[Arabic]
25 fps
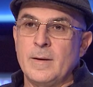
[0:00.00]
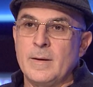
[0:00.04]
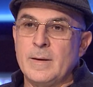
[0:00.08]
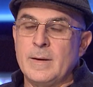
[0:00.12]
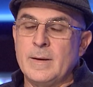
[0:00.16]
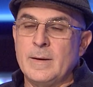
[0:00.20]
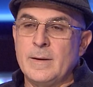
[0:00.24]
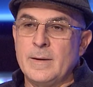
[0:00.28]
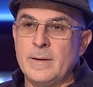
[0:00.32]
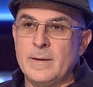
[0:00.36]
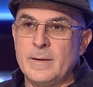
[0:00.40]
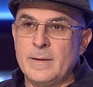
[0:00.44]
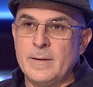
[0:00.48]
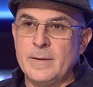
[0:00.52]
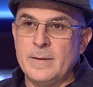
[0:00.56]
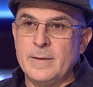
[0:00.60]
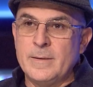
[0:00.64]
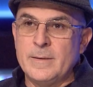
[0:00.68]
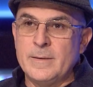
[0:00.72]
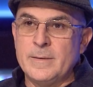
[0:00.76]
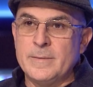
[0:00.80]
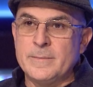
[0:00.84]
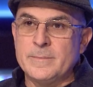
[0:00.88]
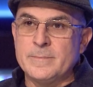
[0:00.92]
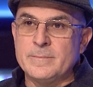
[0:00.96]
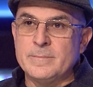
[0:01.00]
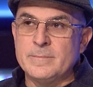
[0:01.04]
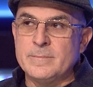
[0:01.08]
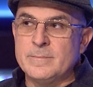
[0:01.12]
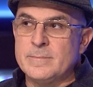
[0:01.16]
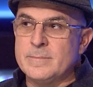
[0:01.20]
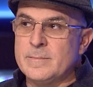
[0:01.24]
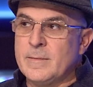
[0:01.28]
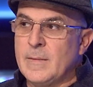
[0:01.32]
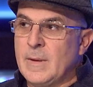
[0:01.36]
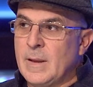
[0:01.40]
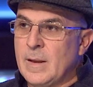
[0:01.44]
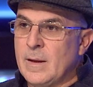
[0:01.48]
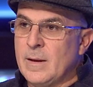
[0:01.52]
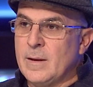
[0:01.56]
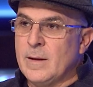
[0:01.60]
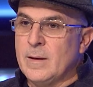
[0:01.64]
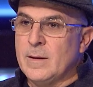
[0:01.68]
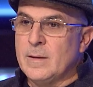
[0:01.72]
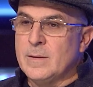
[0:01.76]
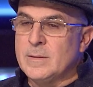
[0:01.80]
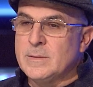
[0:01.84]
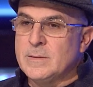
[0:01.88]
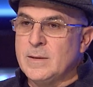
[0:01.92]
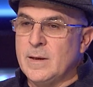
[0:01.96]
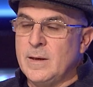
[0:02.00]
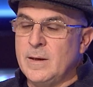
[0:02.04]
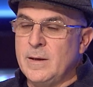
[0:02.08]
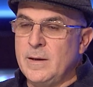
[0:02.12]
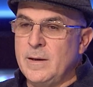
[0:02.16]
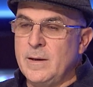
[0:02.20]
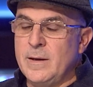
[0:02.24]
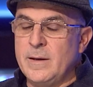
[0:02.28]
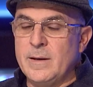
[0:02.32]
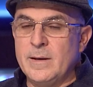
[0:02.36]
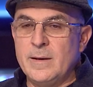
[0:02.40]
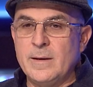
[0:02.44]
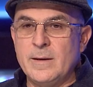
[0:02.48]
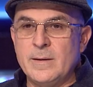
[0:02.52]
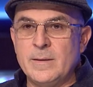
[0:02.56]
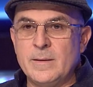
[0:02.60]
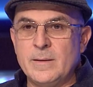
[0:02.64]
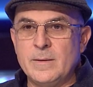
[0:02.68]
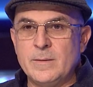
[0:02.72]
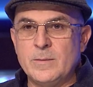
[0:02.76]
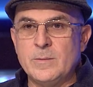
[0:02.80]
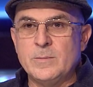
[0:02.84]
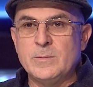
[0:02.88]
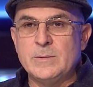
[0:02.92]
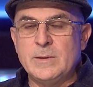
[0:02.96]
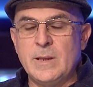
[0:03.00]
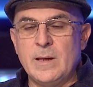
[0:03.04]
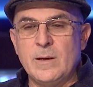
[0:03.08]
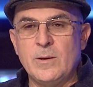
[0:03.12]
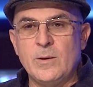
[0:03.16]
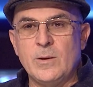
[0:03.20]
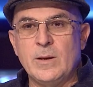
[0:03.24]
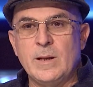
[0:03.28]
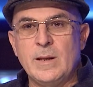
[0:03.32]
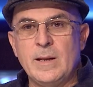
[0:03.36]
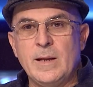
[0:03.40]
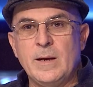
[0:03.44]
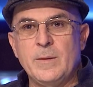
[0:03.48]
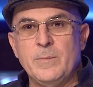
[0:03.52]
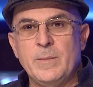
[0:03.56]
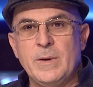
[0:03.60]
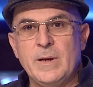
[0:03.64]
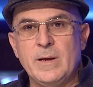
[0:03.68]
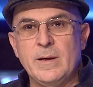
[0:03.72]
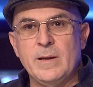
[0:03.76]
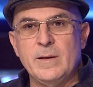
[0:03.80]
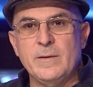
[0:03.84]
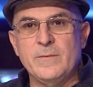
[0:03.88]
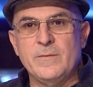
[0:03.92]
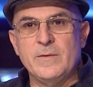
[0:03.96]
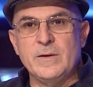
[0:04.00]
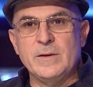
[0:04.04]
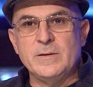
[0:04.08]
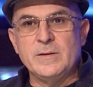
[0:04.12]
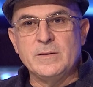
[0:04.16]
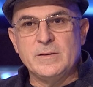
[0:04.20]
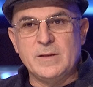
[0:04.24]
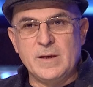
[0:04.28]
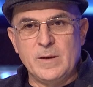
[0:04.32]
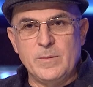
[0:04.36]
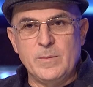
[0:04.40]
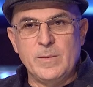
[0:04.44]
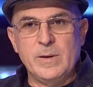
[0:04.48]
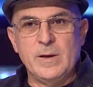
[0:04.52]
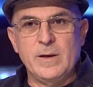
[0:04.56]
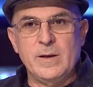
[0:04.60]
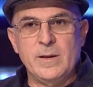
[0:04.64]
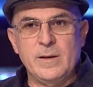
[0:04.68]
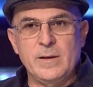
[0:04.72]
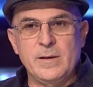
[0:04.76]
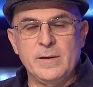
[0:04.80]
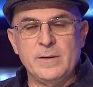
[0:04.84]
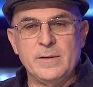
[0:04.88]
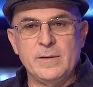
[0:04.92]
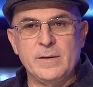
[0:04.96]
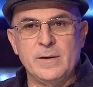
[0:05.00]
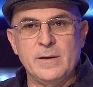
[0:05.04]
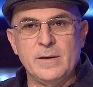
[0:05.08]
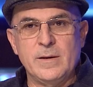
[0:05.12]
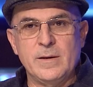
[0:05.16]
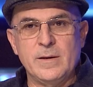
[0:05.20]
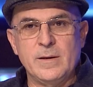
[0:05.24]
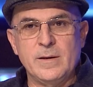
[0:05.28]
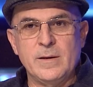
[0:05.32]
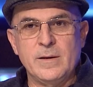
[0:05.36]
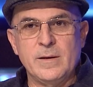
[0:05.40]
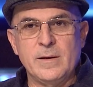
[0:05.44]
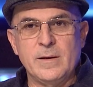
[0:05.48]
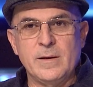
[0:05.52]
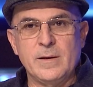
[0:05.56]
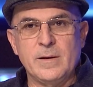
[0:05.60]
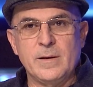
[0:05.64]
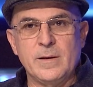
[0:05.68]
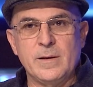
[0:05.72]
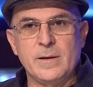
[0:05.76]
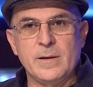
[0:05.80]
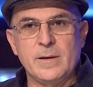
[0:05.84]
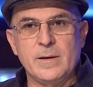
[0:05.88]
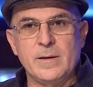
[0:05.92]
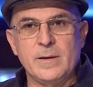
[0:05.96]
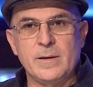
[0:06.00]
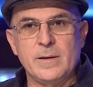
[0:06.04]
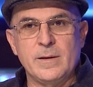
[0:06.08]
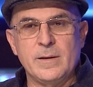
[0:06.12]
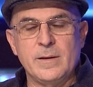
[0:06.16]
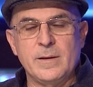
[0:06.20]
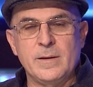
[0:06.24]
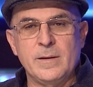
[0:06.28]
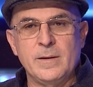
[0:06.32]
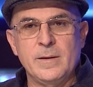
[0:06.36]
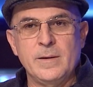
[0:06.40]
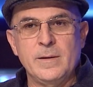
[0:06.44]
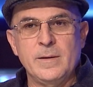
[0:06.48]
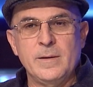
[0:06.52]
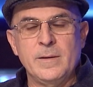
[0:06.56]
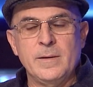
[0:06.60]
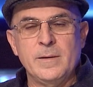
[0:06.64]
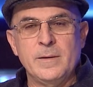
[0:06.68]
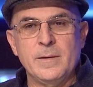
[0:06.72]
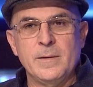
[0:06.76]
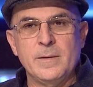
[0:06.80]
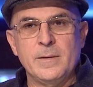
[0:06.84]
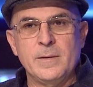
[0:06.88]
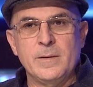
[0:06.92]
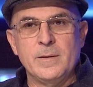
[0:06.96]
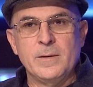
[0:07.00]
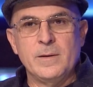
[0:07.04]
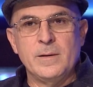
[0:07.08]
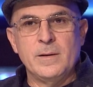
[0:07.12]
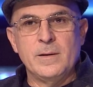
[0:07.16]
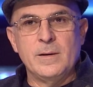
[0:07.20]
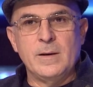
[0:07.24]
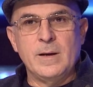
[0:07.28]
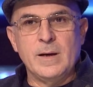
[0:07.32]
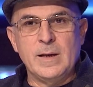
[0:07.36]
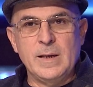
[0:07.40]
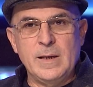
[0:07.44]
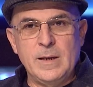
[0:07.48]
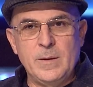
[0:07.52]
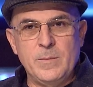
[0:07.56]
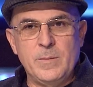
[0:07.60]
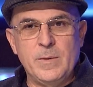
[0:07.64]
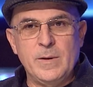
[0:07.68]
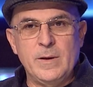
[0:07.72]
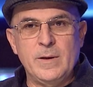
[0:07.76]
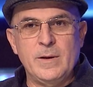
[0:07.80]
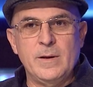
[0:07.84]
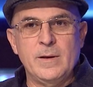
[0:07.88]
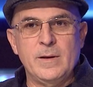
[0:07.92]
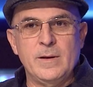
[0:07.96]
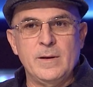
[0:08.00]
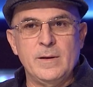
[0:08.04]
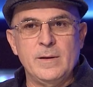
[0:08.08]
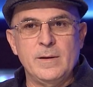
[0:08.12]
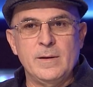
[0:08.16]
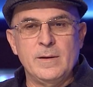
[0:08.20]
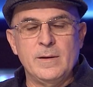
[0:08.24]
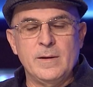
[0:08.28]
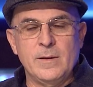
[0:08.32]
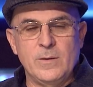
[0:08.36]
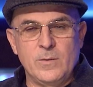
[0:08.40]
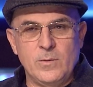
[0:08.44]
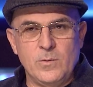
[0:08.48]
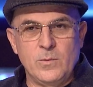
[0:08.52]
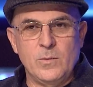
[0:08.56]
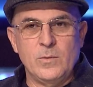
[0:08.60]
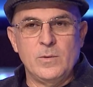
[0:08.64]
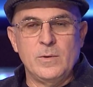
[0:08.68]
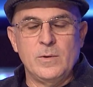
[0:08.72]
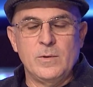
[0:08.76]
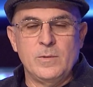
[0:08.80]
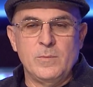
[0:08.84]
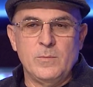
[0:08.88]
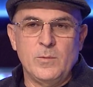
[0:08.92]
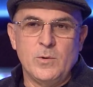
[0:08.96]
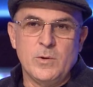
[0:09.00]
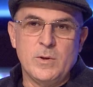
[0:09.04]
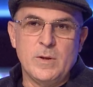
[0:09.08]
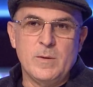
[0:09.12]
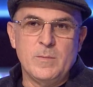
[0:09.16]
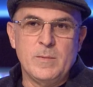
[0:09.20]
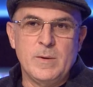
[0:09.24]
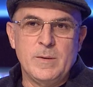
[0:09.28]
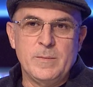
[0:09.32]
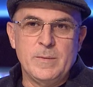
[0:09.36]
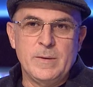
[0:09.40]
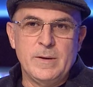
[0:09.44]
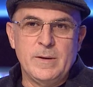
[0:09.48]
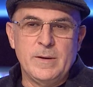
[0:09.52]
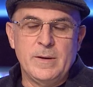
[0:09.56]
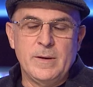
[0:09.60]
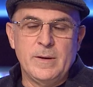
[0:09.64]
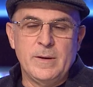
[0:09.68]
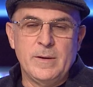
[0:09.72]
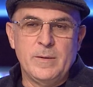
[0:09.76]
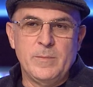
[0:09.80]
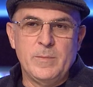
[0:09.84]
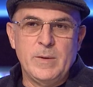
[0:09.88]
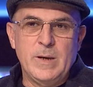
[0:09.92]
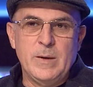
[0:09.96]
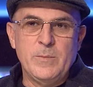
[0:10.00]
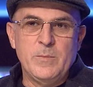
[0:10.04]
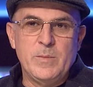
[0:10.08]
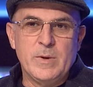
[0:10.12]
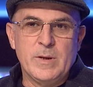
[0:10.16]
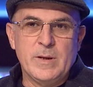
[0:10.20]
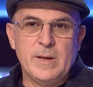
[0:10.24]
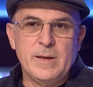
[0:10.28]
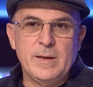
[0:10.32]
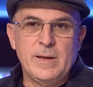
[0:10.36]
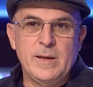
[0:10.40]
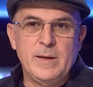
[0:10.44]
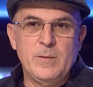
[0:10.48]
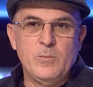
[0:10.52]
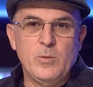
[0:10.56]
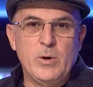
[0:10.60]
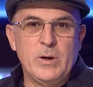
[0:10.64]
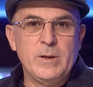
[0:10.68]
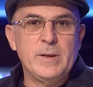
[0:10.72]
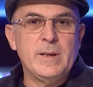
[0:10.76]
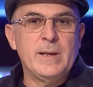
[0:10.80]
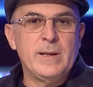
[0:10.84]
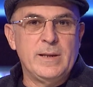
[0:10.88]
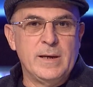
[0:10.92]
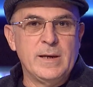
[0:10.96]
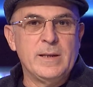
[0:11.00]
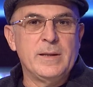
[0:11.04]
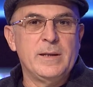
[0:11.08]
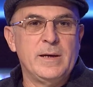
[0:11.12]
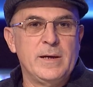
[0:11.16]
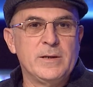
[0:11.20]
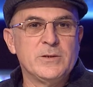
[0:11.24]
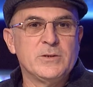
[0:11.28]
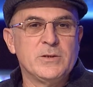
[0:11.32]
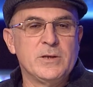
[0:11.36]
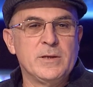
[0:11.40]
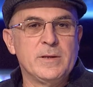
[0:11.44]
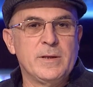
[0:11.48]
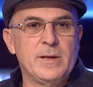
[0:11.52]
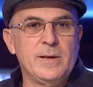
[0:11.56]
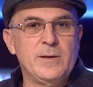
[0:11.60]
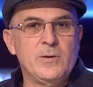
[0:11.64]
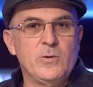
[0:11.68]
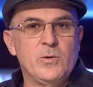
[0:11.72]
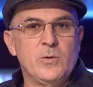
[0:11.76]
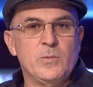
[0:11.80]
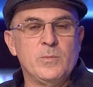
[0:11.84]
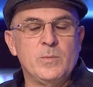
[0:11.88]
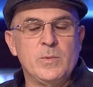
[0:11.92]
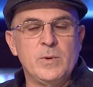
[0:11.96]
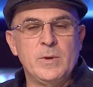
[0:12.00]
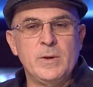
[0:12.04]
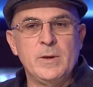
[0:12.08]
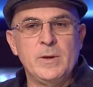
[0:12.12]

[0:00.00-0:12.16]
أه صحيح اللي طلعوا على الاعمال في عده اعمال لنا أه اغلبها او معظمها بيعبر عن المعاناه اللي احنا عايشينها اليوم